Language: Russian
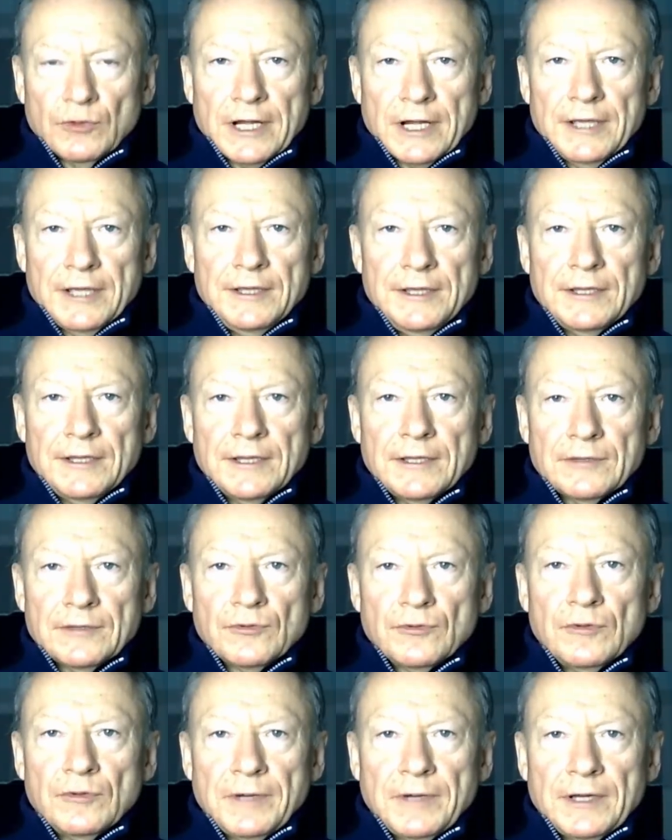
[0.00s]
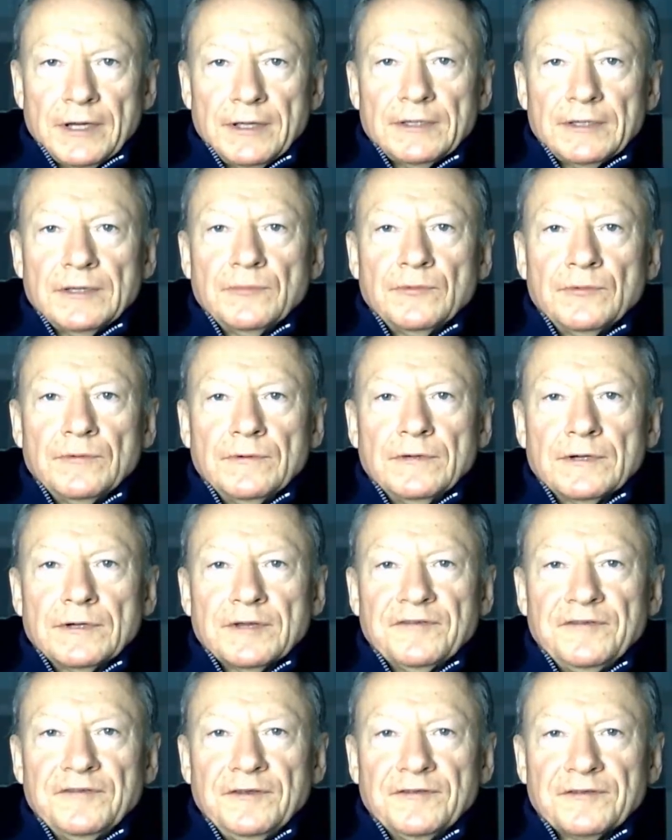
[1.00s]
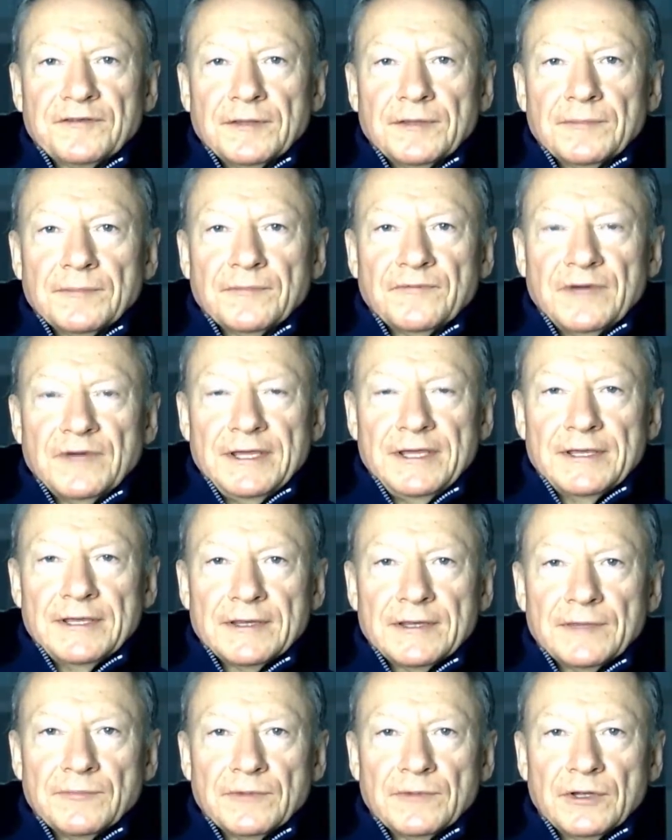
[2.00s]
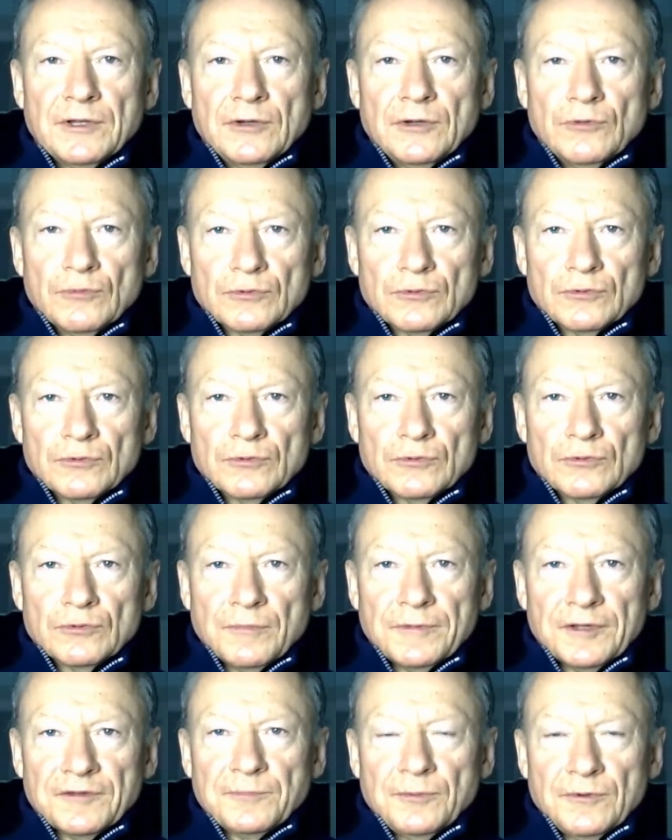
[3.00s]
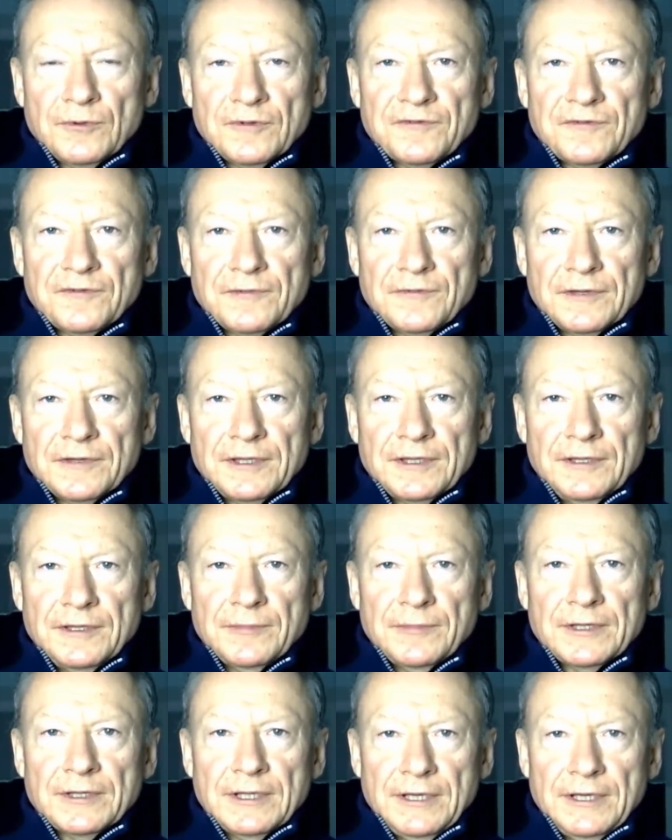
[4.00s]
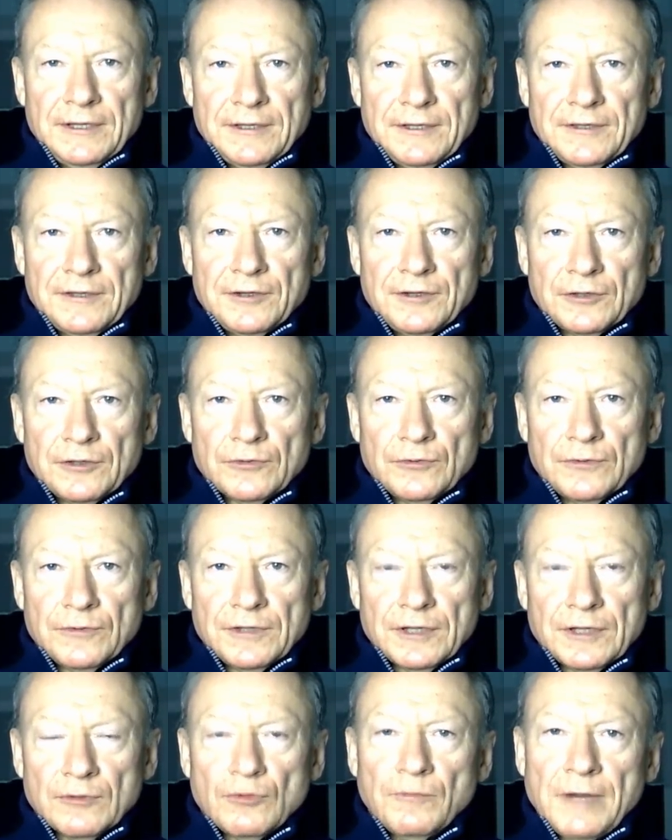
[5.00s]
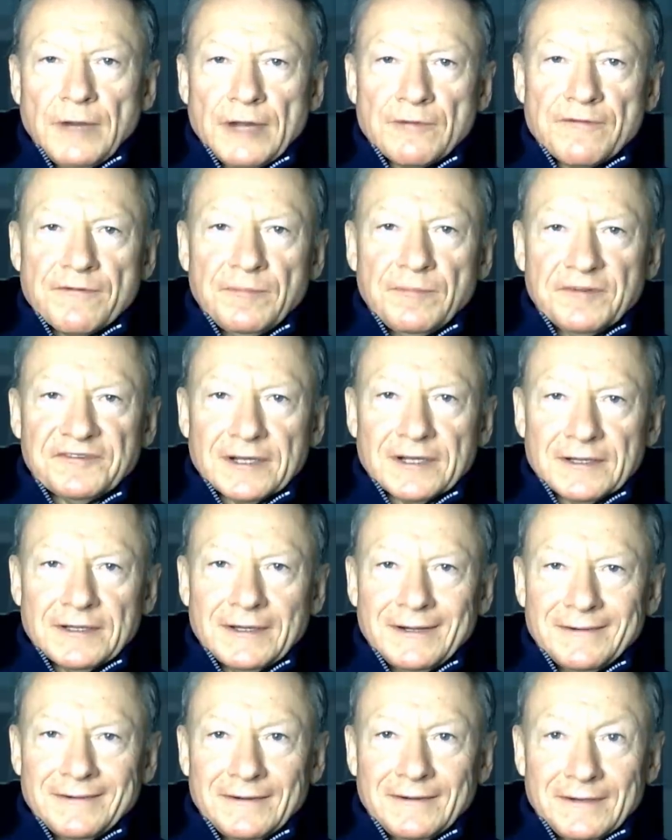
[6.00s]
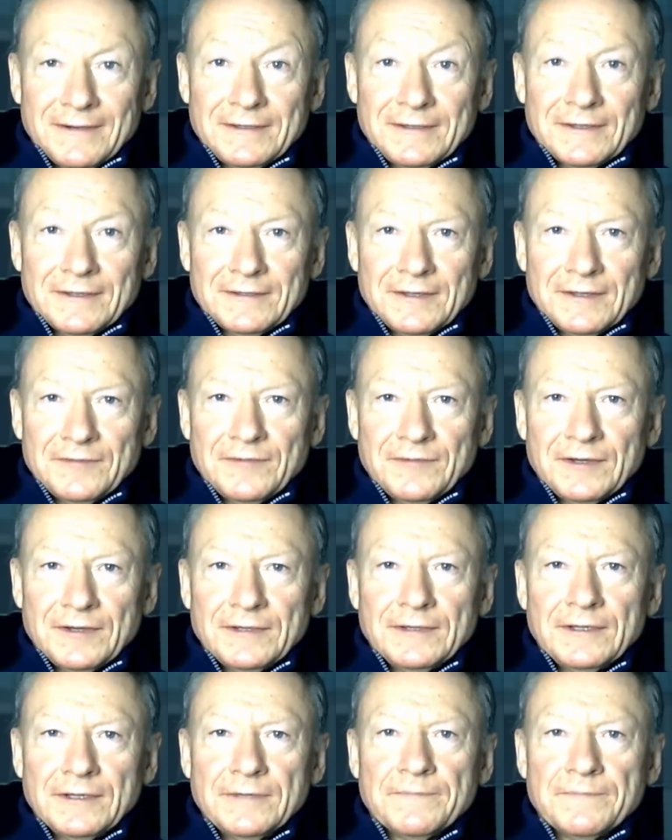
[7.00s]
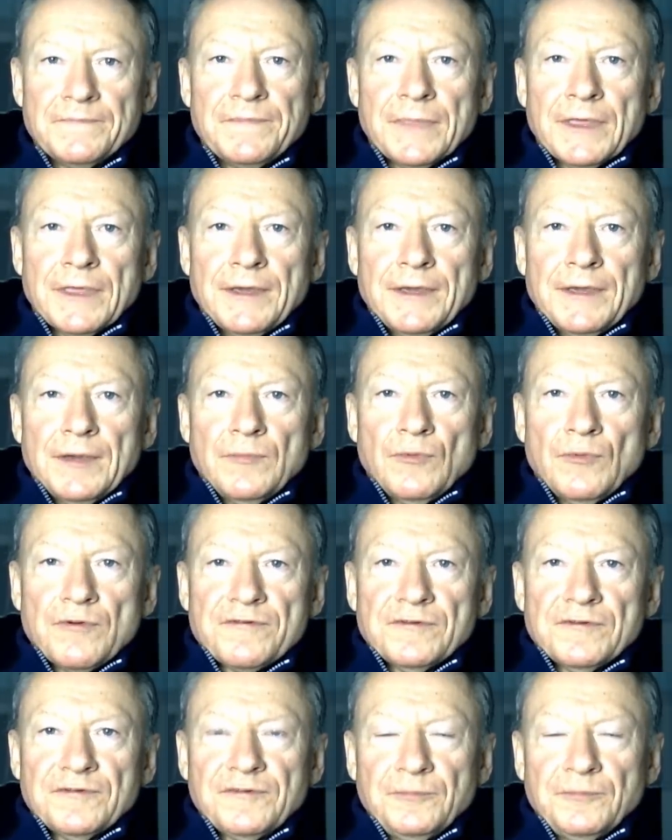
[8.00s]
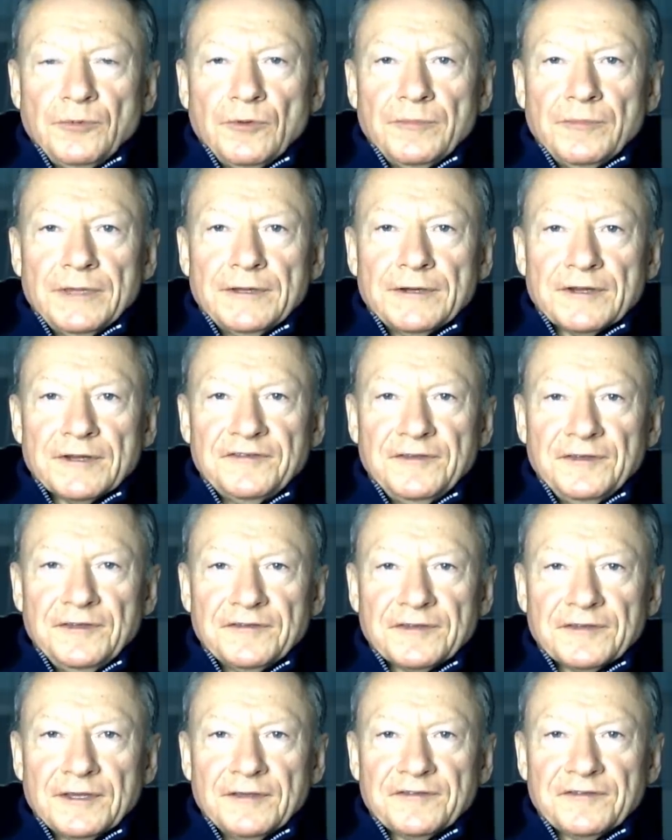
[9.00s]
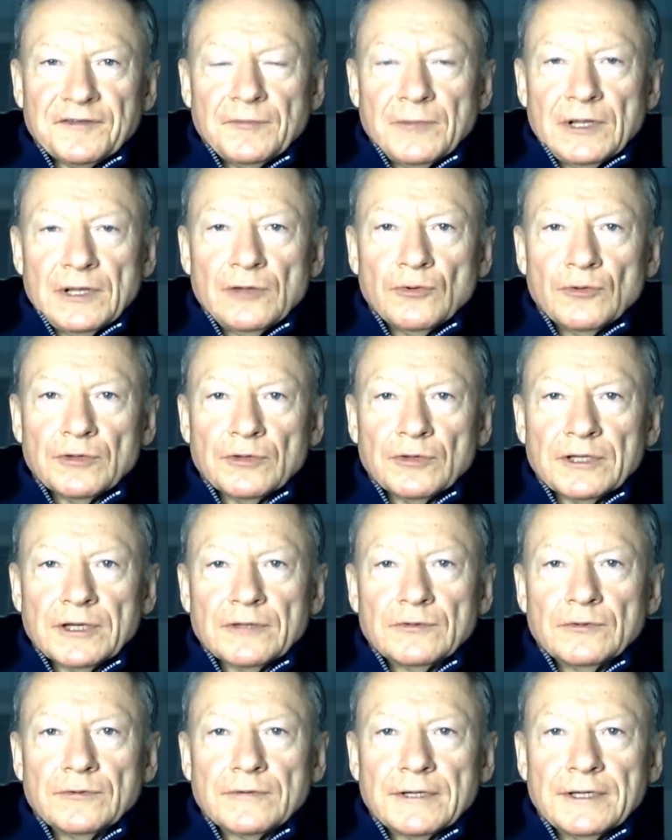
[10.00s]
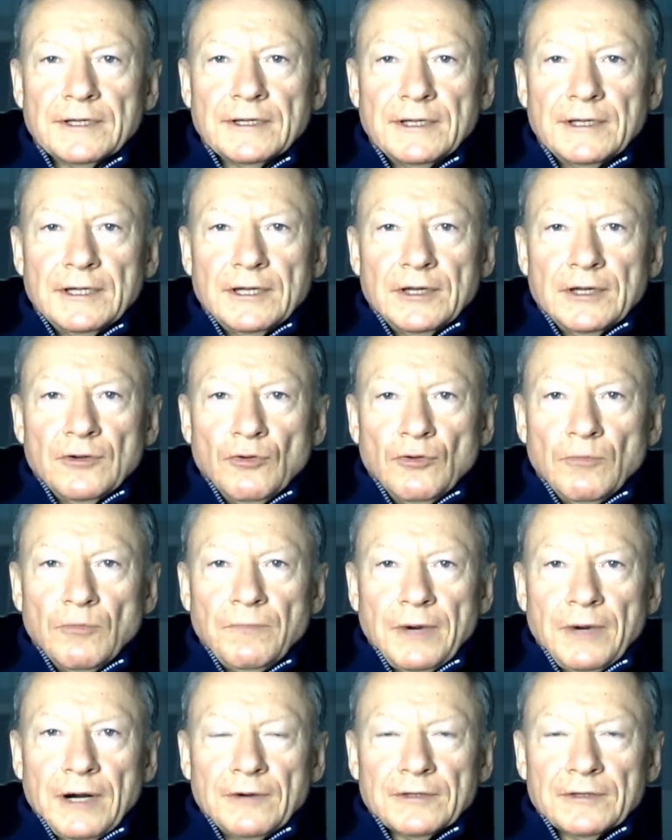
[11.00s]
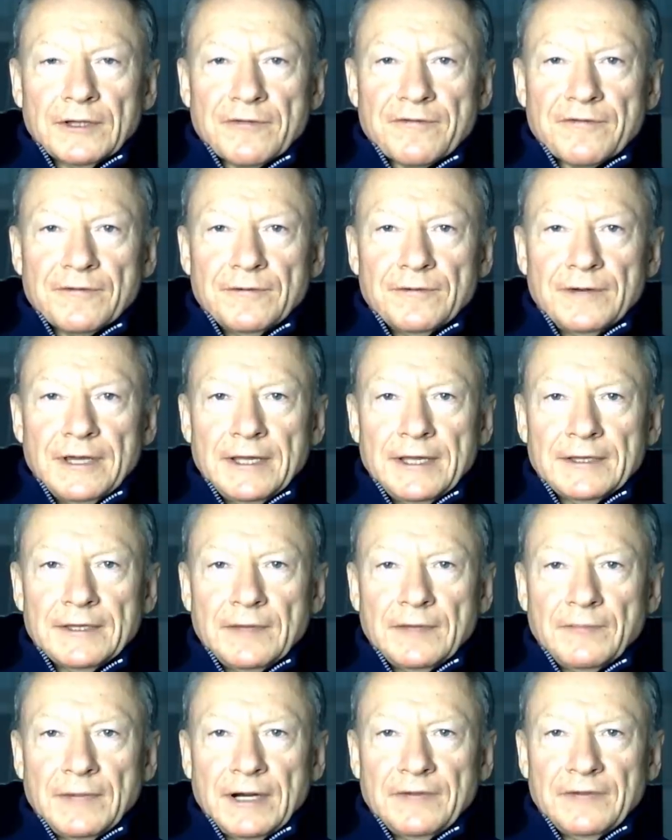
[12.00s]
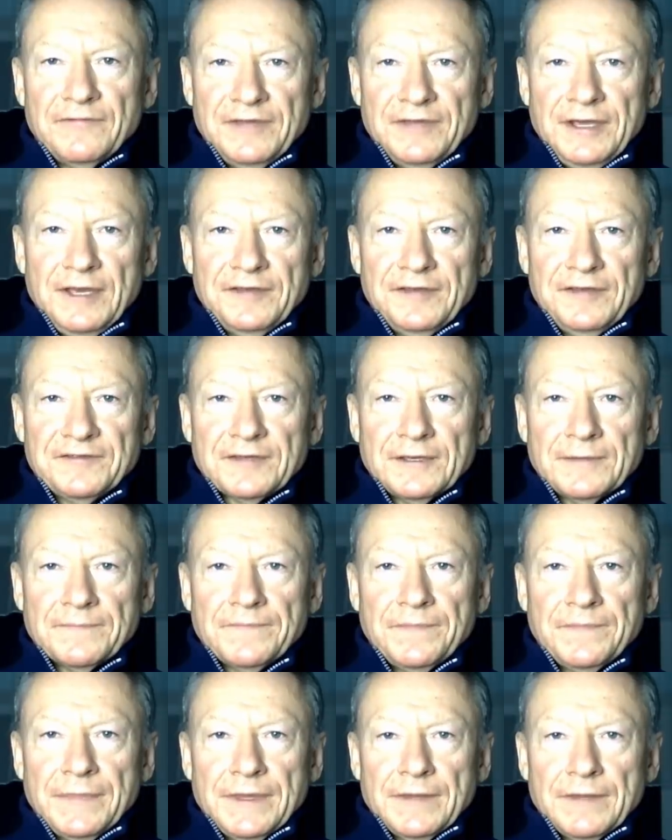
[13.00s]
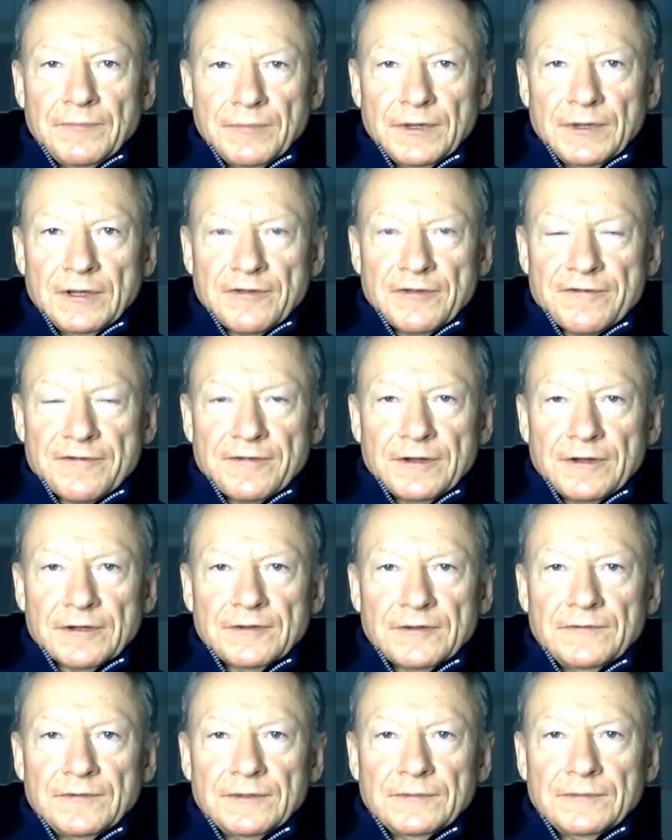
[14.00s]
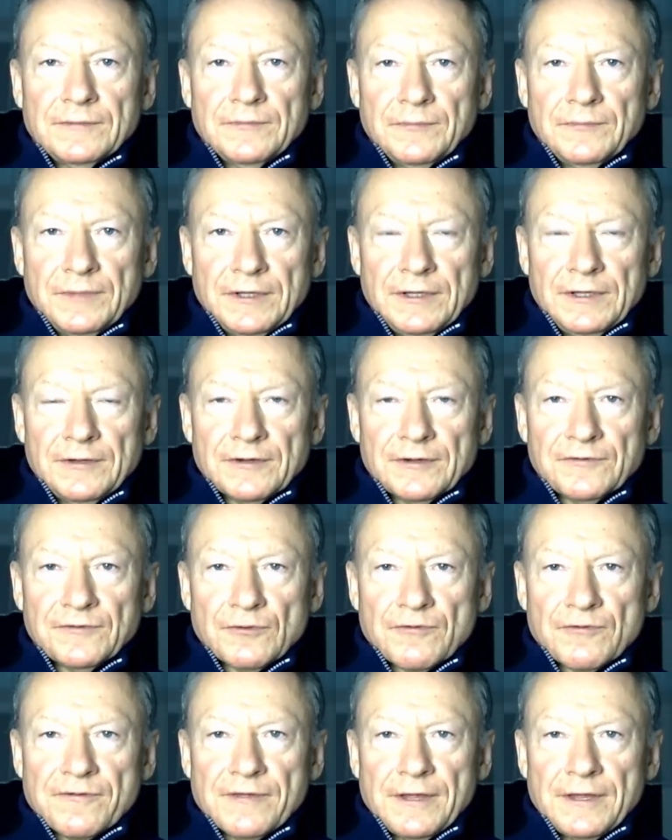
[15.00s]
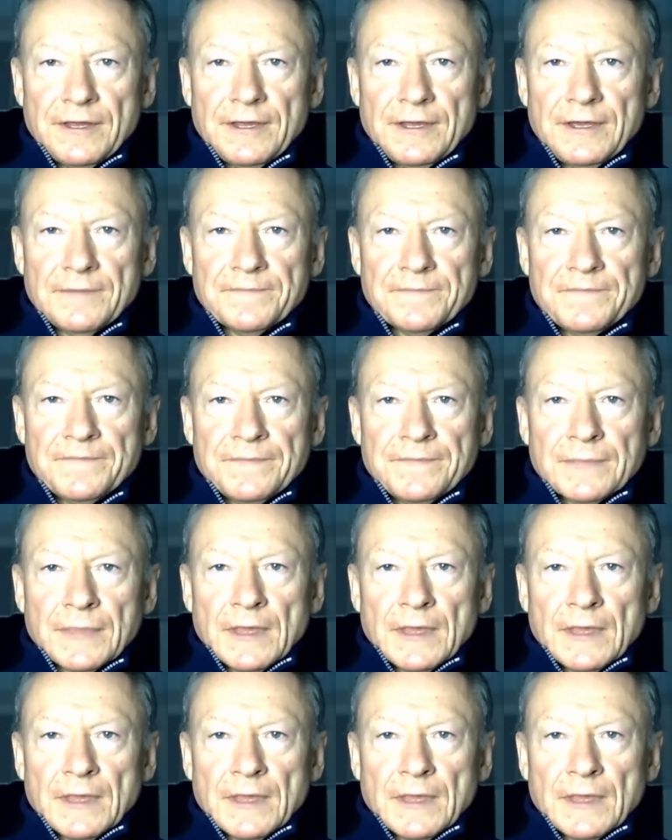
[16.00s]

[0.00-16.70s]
Украине, ну и поэтому российским военным удобно использовать именно эти территории. Кубань уже пострадала от этой войны. Можно вспомнить российский самолет, который упал на жилые дома в Ейске. Были жертвы, были разрушения.